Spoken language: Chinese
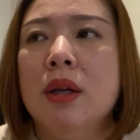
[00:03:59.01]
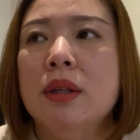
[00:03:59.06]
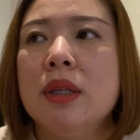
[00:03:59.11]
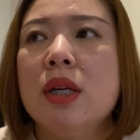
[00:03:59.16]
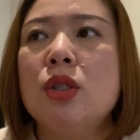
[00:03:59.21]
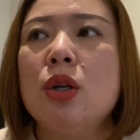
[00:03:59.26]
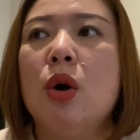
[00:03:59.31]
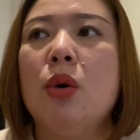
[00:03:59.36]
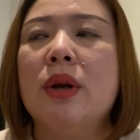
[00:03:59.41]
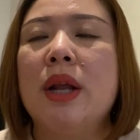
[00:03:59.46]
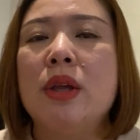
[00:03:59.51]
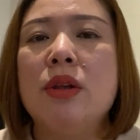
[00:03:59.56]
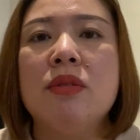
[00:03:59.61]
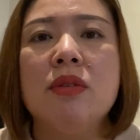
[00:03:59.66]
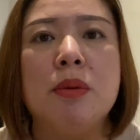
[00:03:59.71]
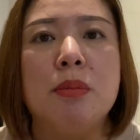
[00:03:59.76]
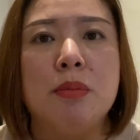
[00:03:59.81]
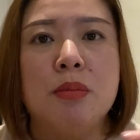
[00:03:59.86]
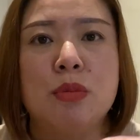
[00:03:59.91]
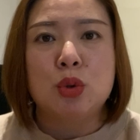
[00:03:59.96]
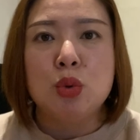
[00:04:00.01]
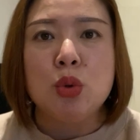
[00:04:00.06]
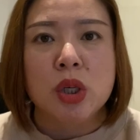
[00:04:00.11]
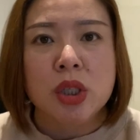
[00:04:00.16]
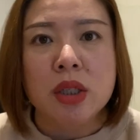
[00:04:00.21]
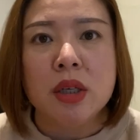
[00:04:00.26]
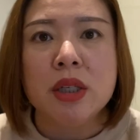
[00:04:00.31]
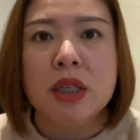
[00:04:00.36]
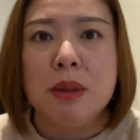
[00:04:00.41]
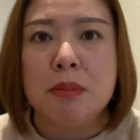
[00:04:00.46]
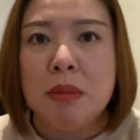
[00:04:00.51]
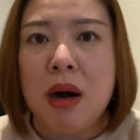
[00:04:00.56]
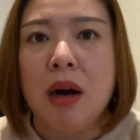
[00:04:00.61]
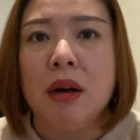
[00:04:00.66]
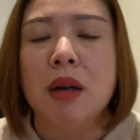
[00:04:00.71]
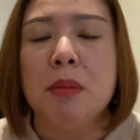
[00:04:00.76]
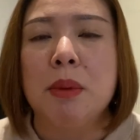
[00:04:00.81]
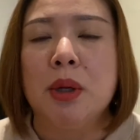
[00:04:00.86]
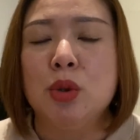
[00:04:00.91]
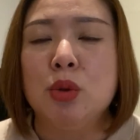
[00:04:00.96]
但是后来因为做生意
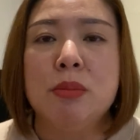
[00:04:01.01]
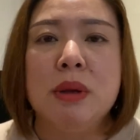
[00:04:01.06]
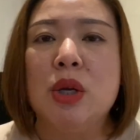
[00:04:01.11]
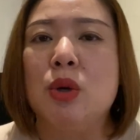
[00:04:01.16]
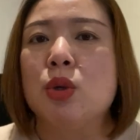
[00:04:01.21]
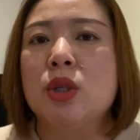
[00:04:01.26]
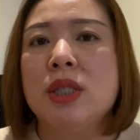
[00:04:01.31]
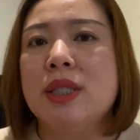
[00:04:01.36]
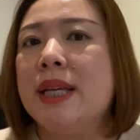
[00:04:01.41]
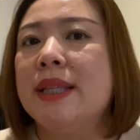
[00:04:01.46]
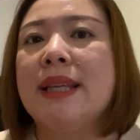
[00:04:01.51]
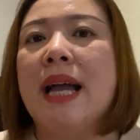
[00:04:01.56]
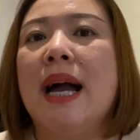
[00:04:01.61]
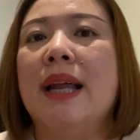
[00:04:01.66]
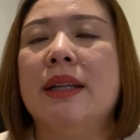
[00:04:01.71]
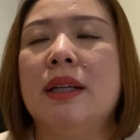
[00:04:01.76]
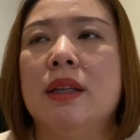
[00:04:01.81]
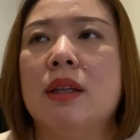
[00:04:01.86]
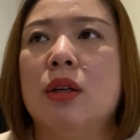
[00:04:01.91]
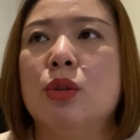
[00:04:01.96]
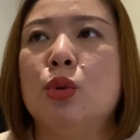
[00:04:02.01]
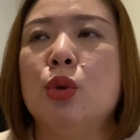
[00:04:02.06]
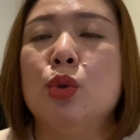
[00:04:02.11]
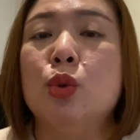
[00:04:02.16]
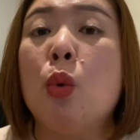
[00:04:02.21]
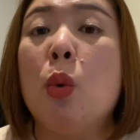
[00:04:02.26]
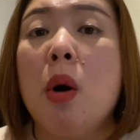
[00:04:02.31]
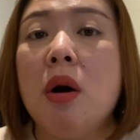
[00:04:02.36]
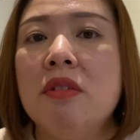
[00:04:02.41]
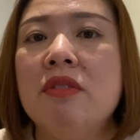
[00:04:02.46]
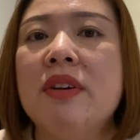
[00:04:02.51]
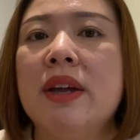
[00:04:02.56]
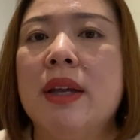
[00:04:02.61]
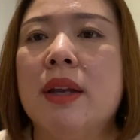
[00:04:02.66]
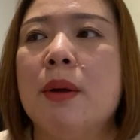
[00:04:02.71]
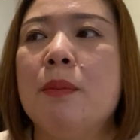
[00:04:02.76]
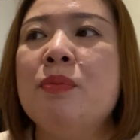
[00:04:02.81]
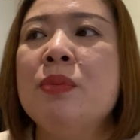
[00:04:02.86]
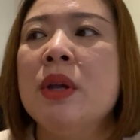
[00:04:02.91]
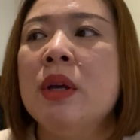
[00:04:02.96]
忙了嘛，就没有时间打理了，所以就荒废
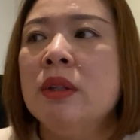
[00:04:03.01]
了。